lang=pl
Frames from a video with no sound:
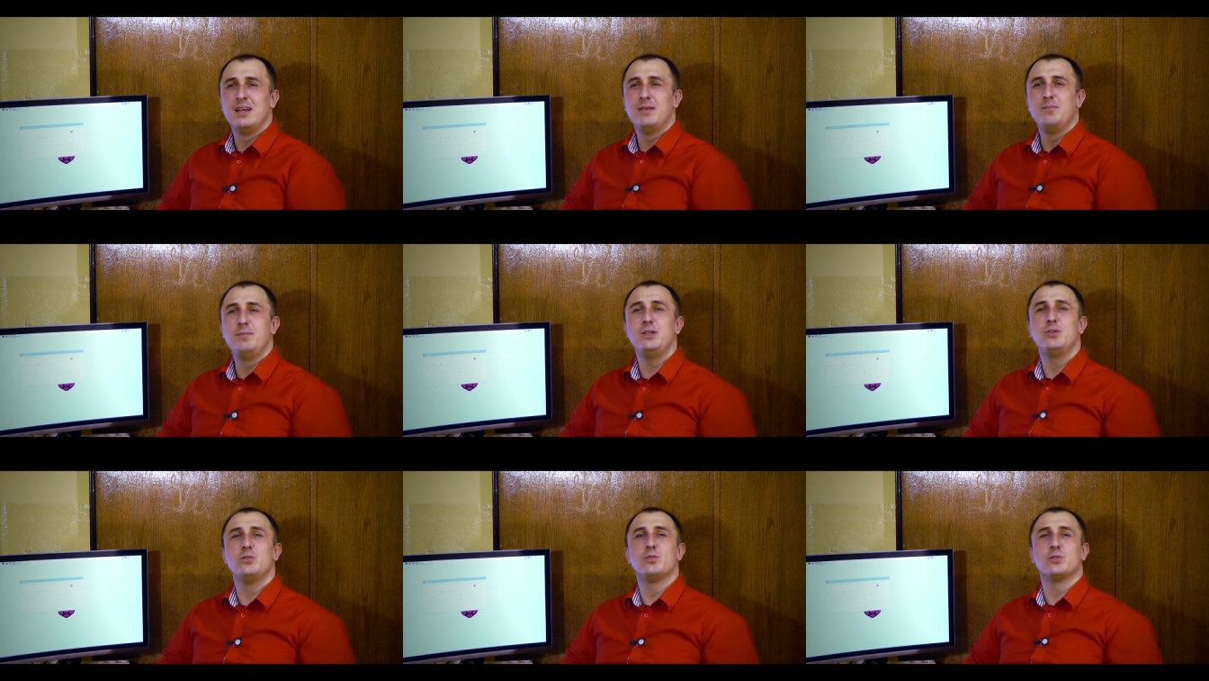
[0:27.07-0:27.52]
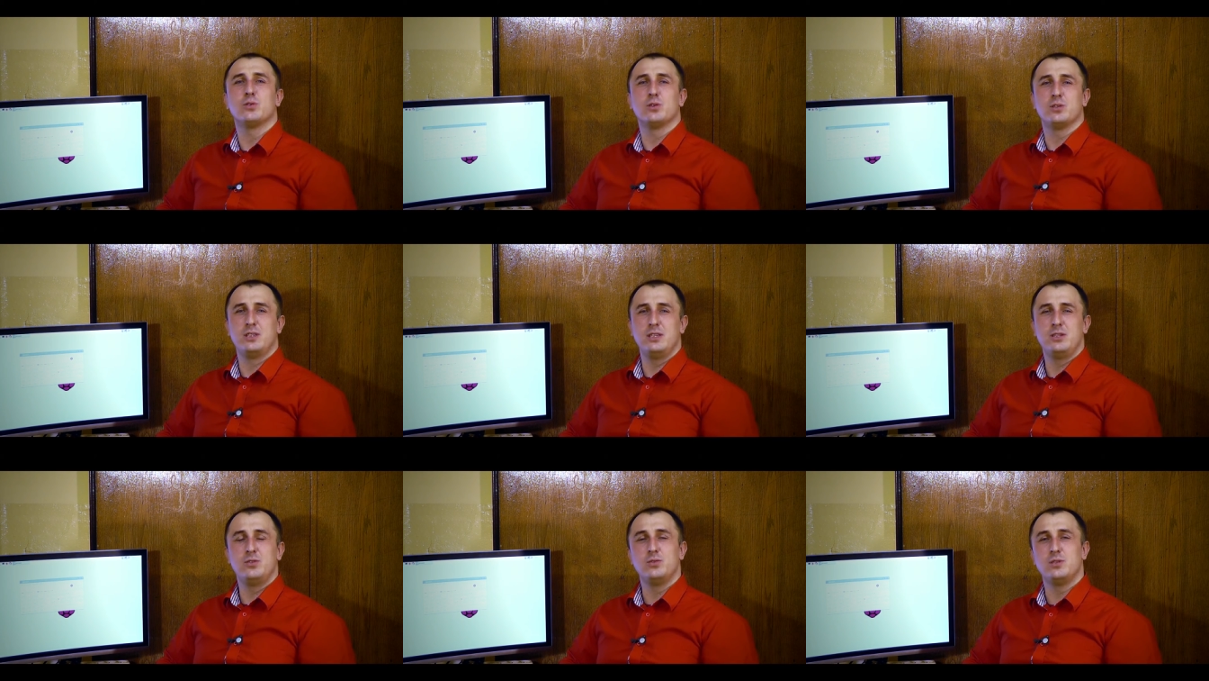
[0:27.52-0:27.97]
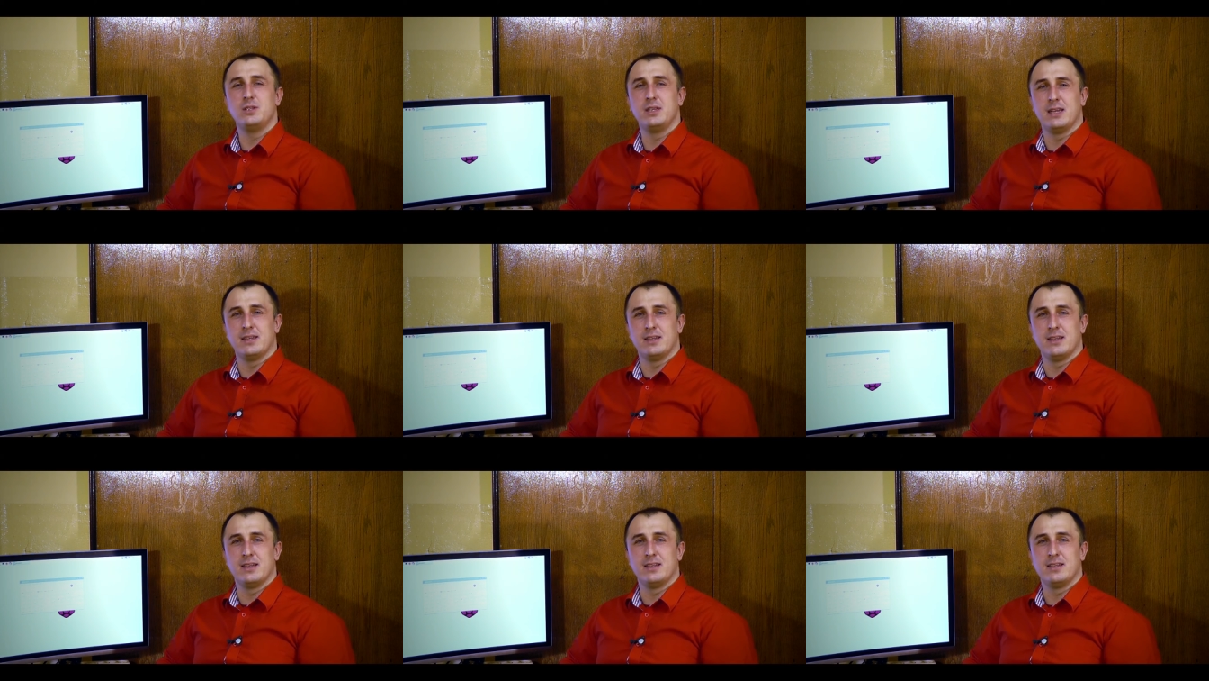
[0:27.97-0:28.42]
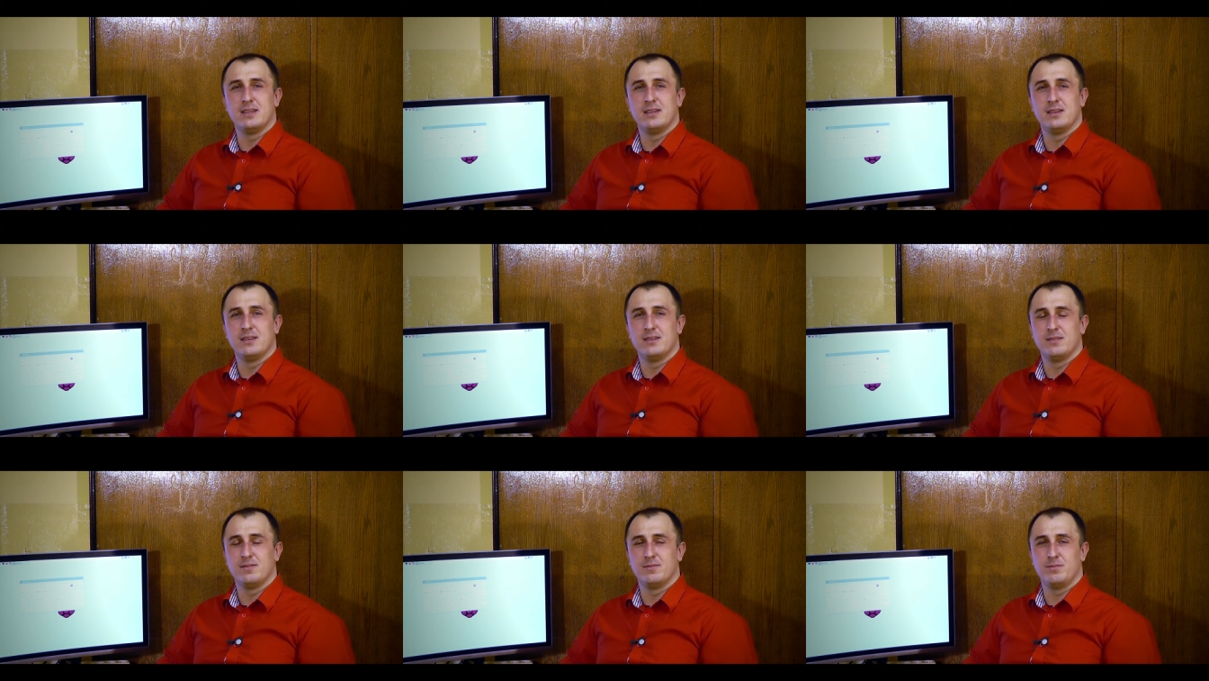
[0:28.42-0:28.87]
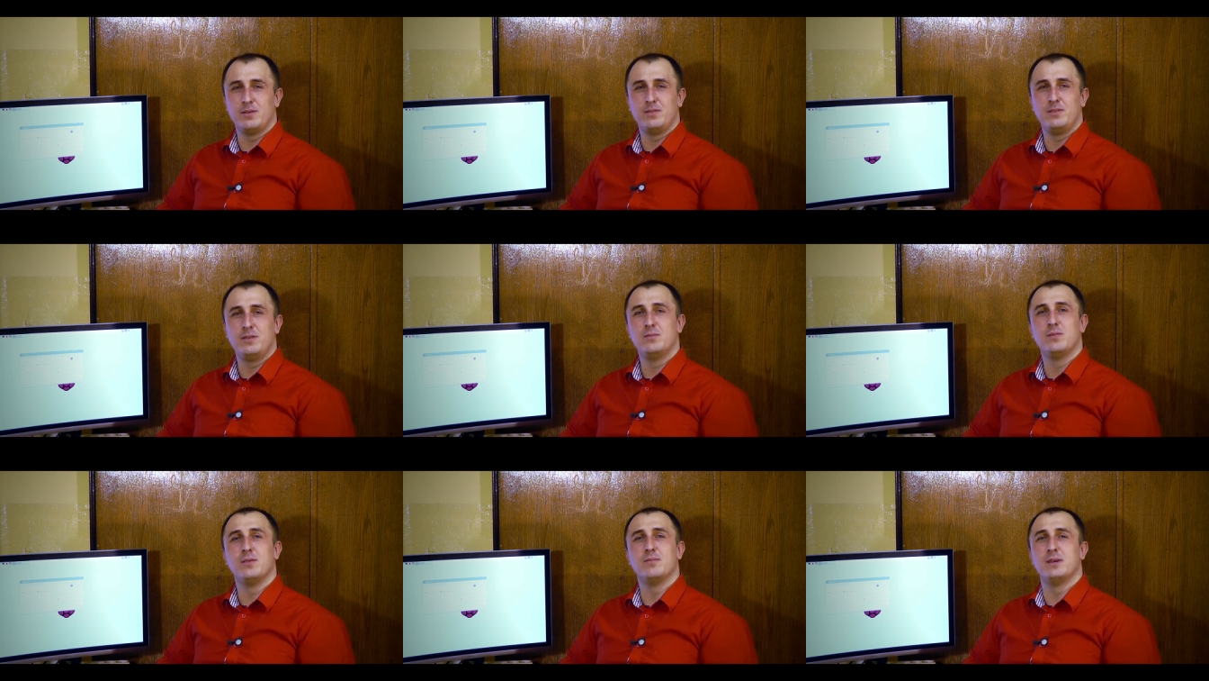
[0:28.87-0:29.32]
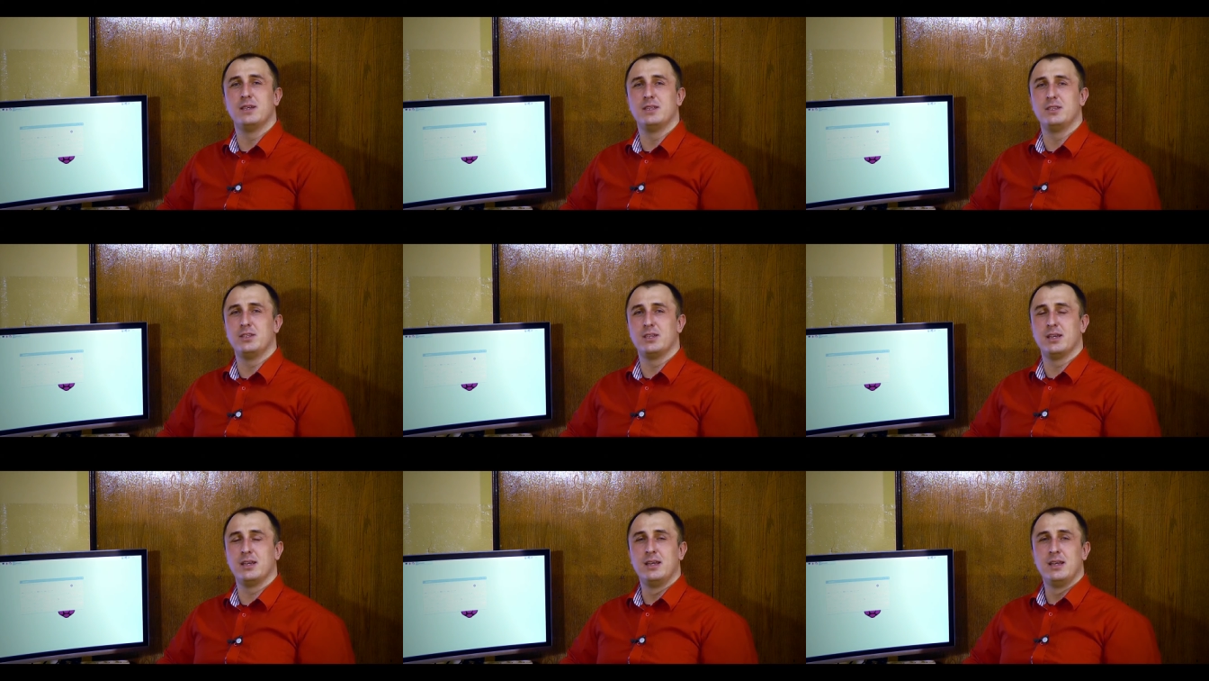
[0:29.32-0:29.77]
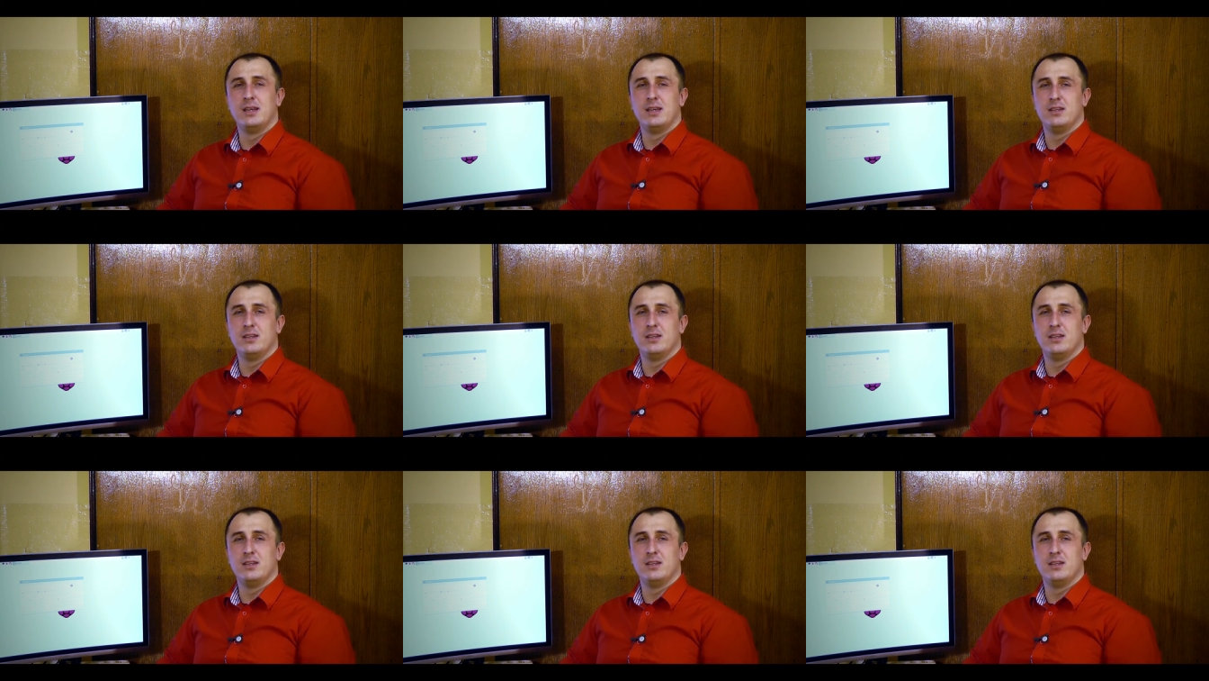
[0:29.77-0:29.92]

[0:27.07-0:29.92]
minus kosinus 1 w pewnym momencie.